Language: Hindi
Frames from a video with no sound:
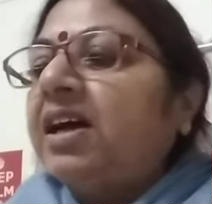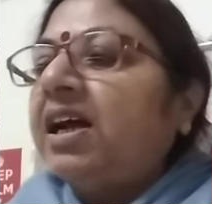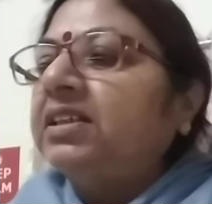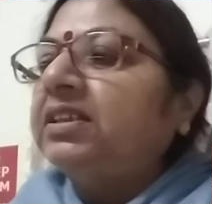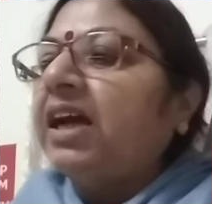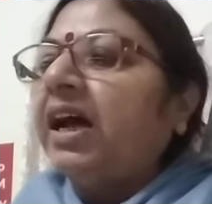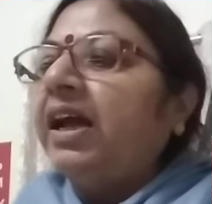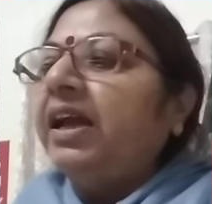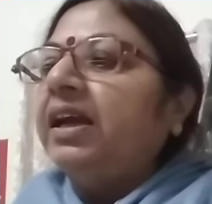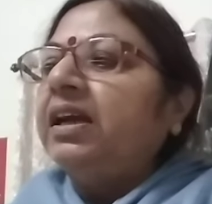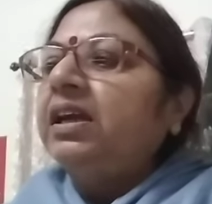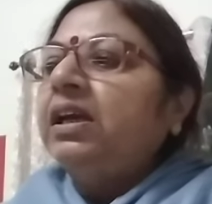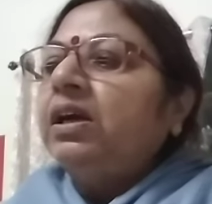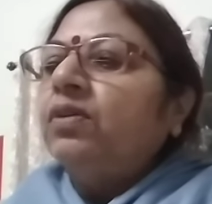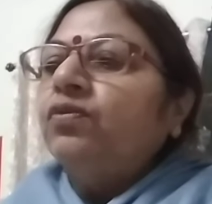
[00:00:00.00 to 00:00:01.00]
ढांचा है
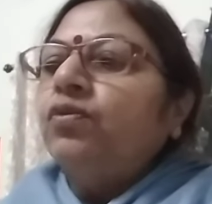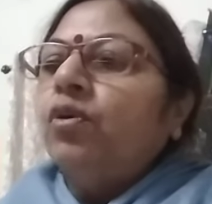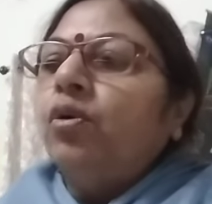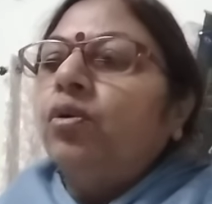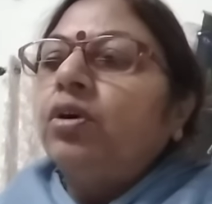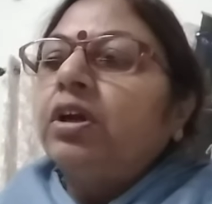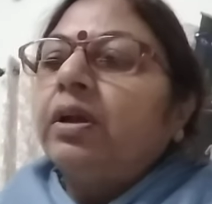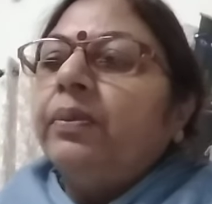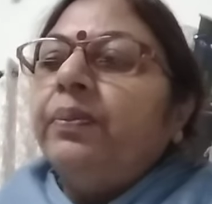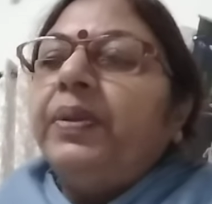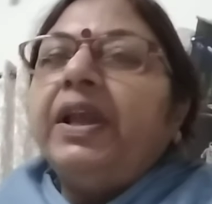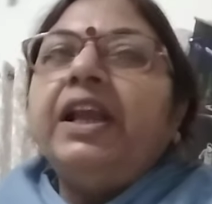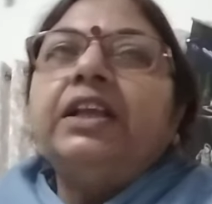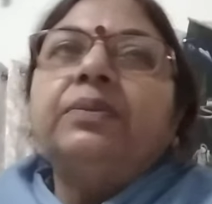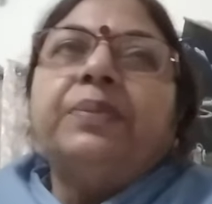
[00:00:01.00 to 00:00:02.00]
वो
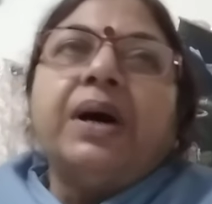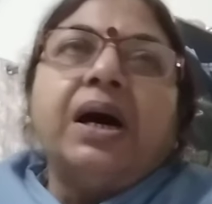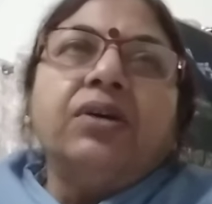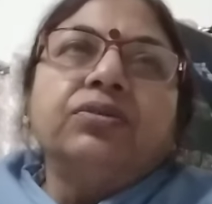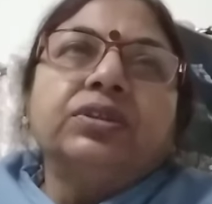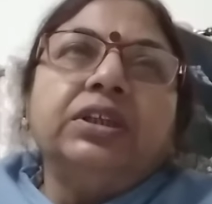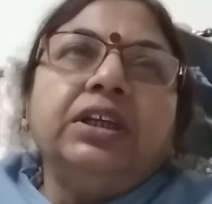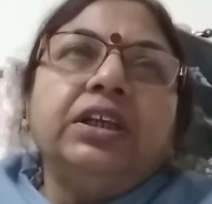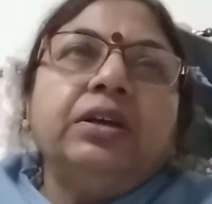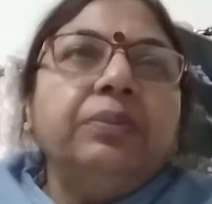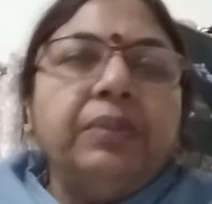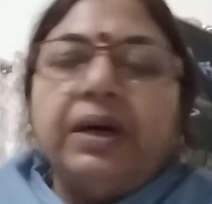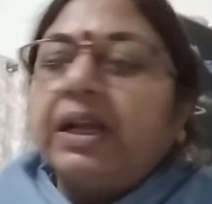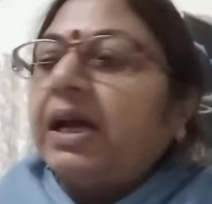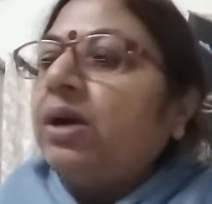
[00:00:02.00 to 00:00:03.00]
भेदभाव से
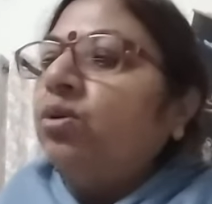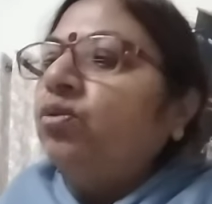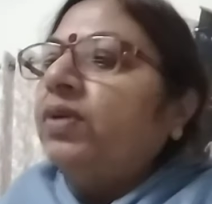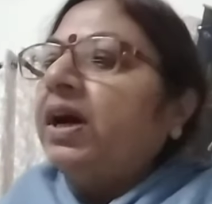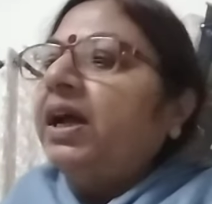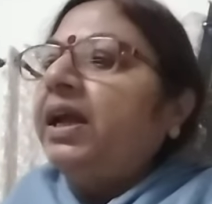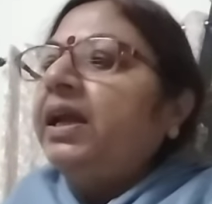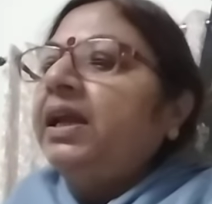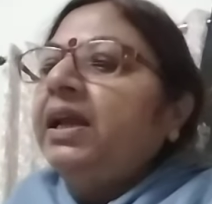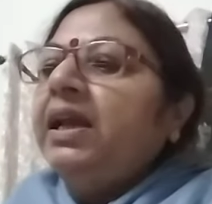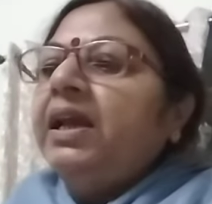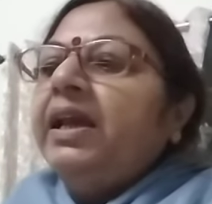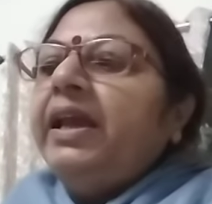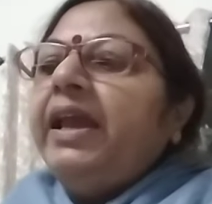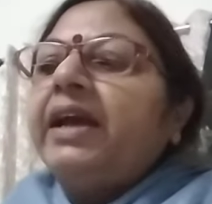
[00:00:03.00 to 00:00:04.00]
भरा हुआ है
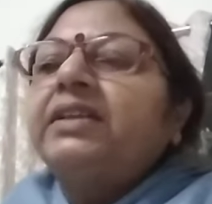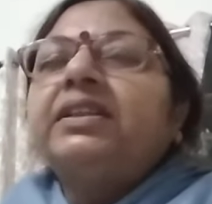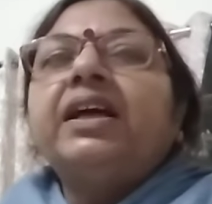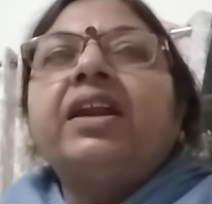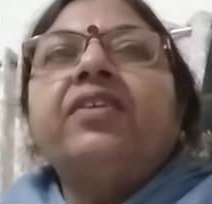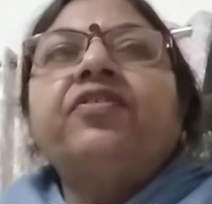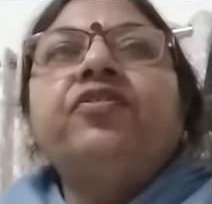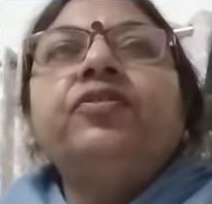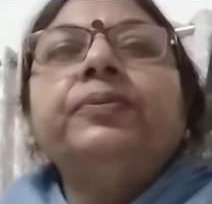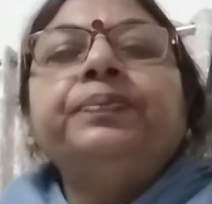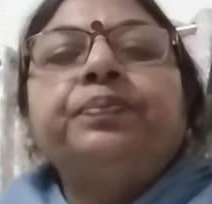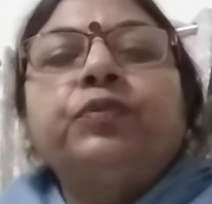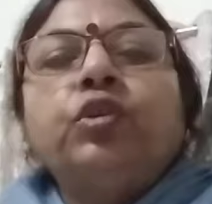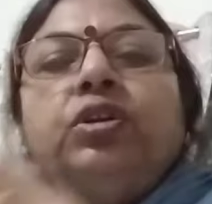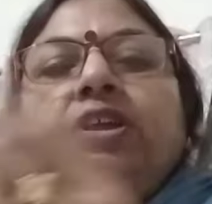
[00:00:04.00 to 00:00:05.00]
एक तरफ
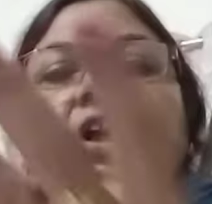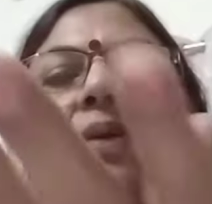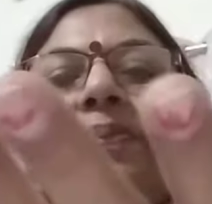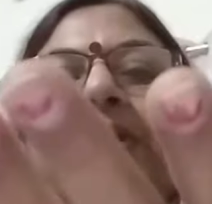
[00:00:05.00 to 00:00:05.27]
तो ये